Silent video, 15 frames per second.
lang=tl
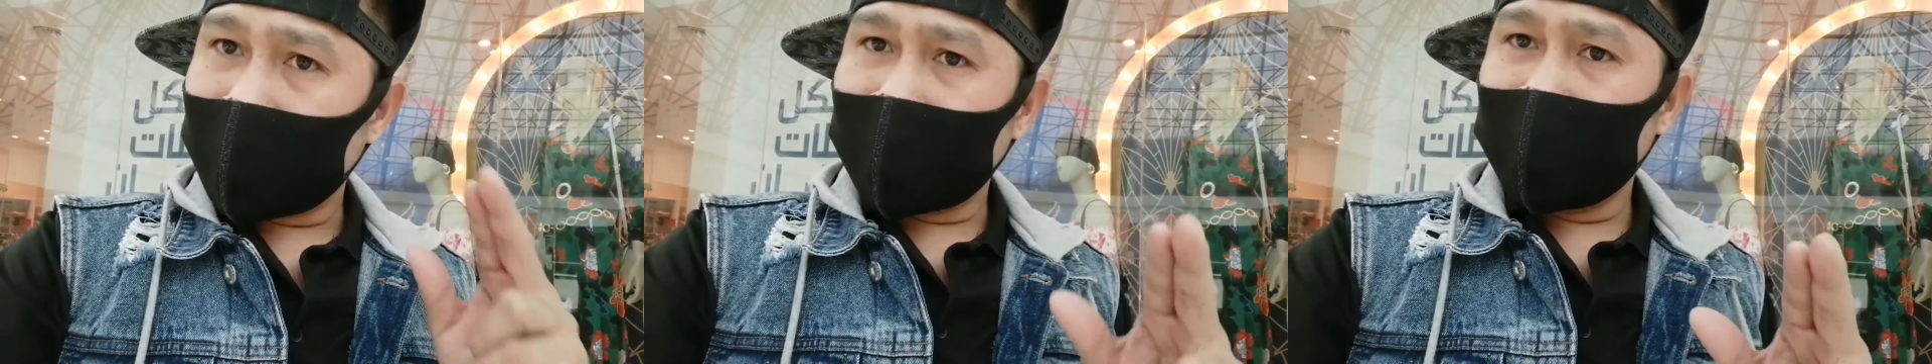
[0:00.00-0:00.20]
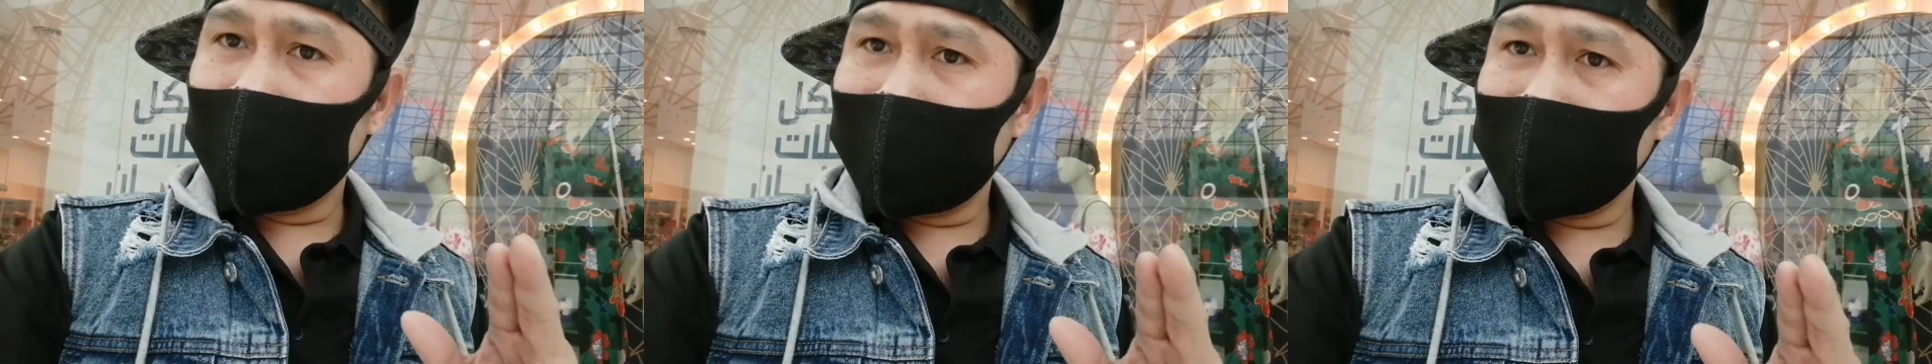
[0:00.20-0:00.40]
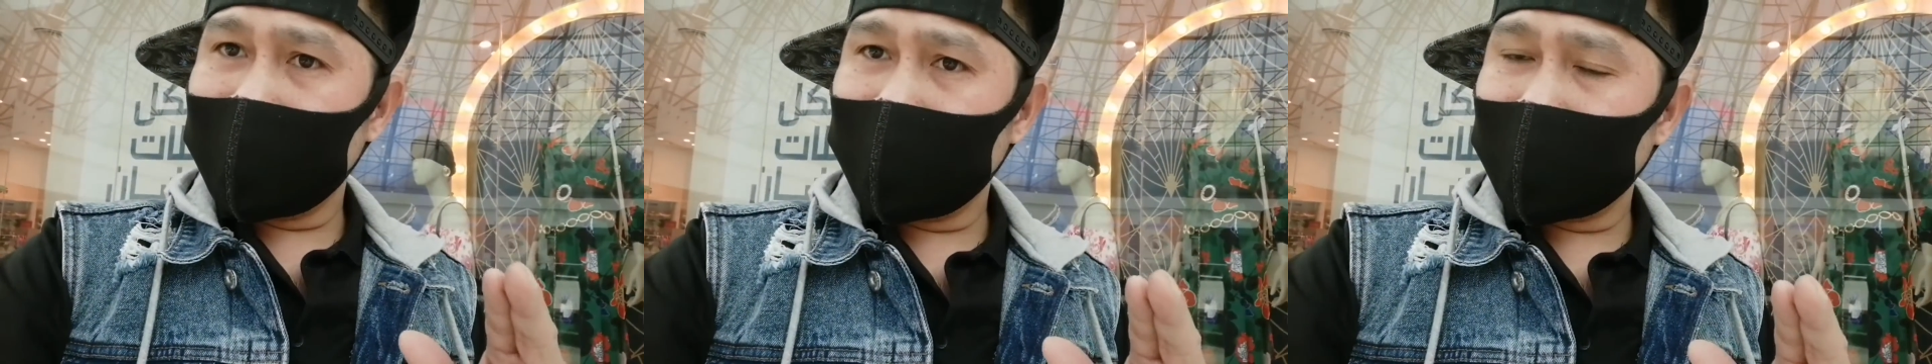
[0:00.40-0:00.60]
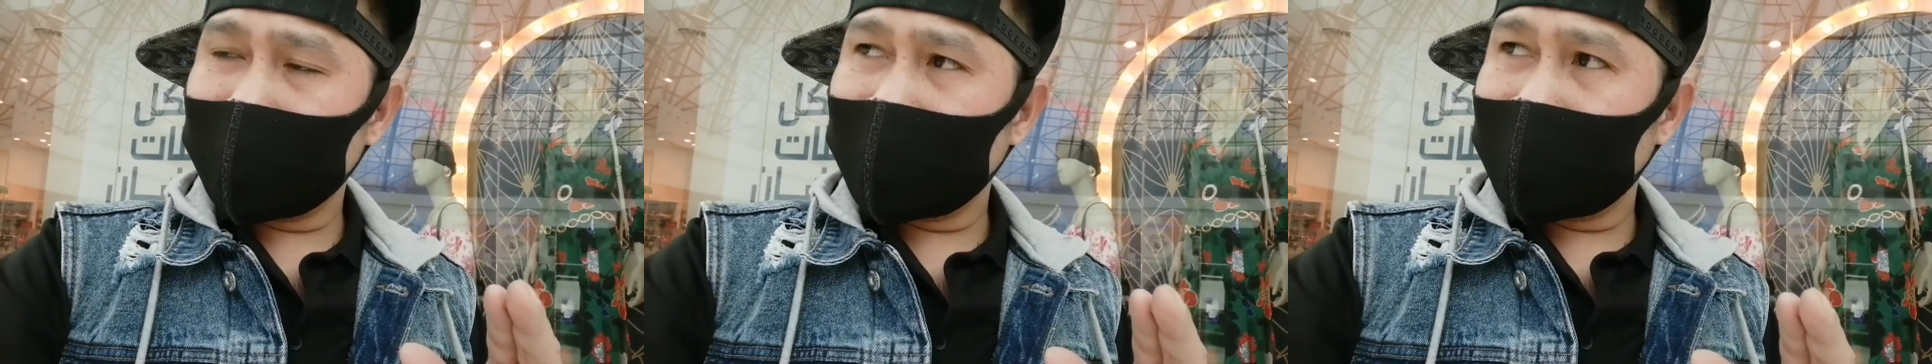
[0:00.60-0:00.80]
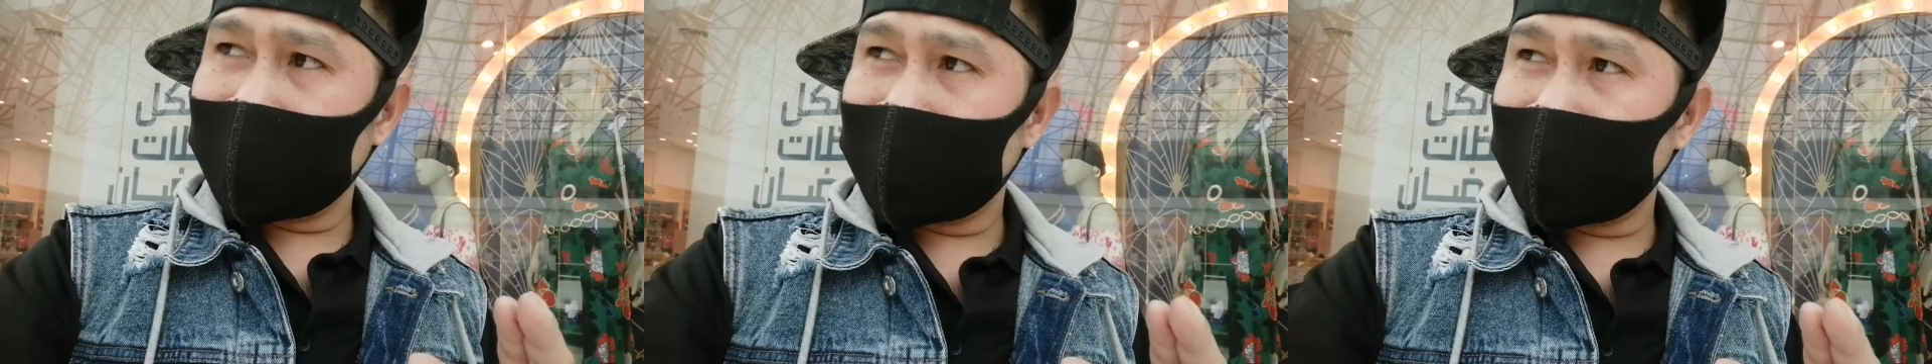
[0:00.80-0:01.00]
kung ano man
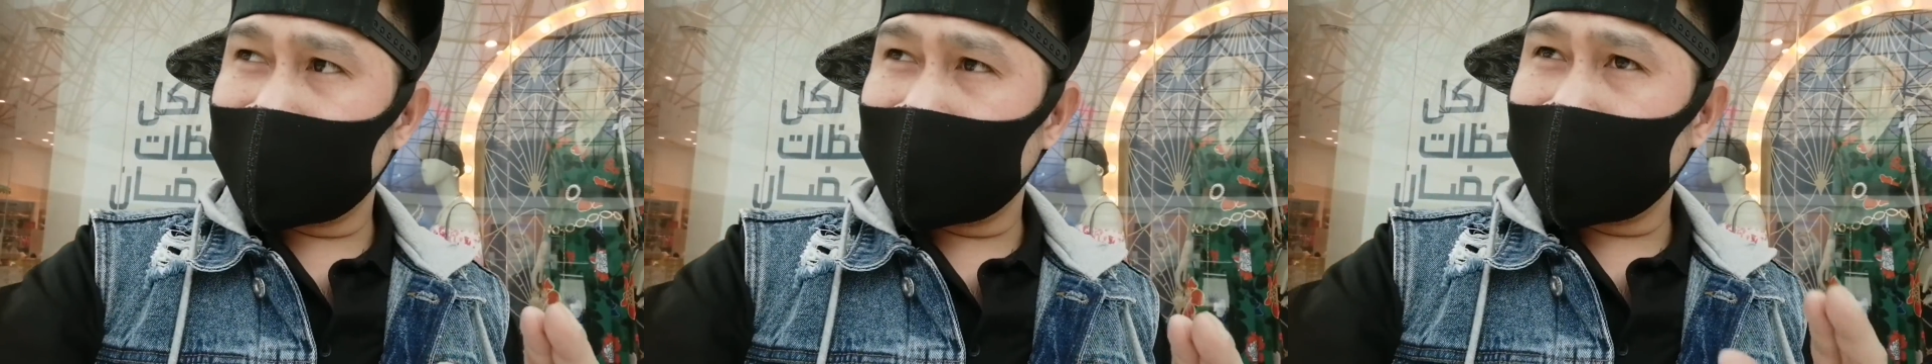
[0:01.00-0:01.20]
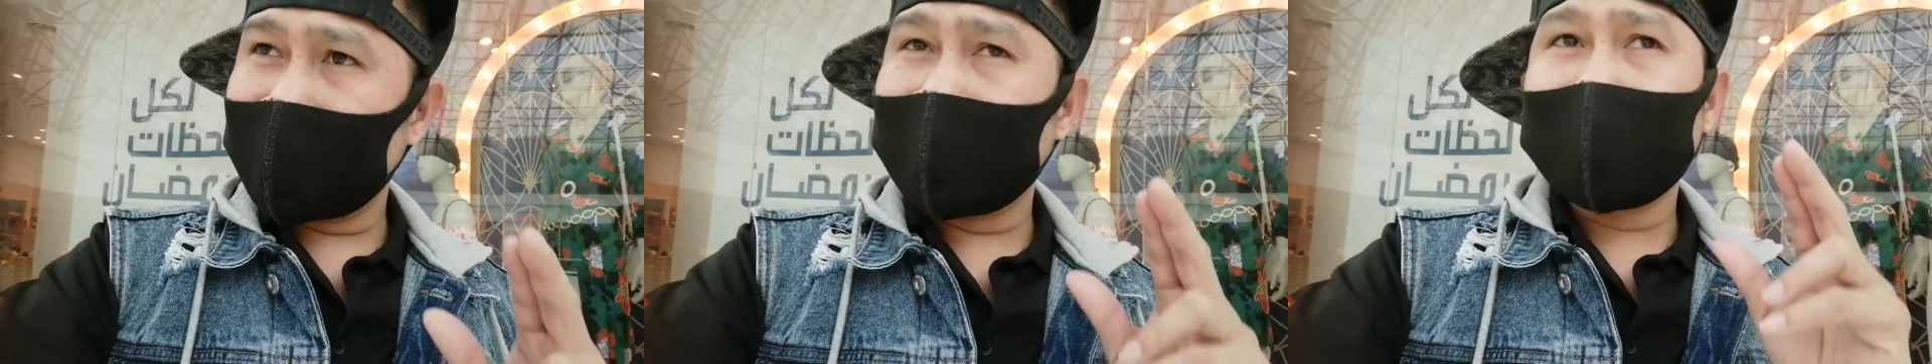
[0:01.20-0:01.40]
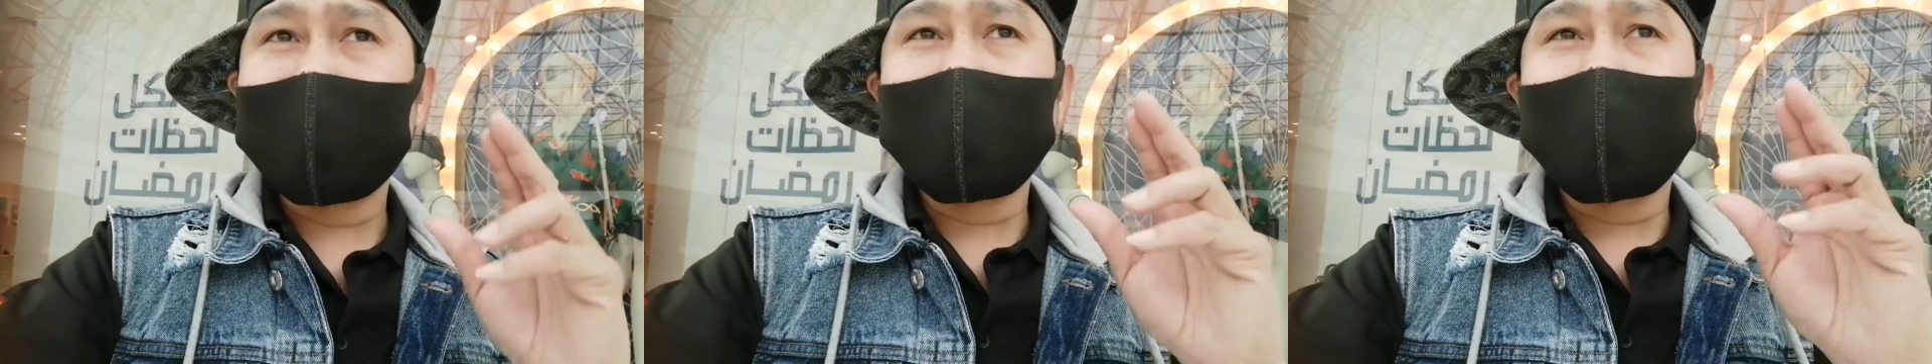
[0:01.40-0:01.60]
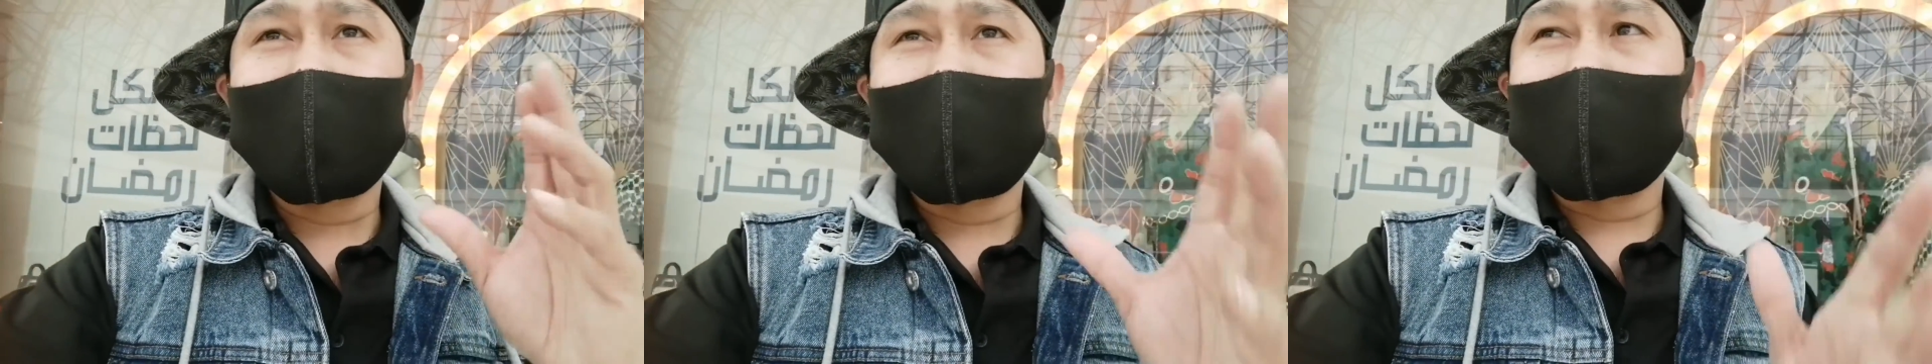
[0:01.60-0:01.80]
yung uh,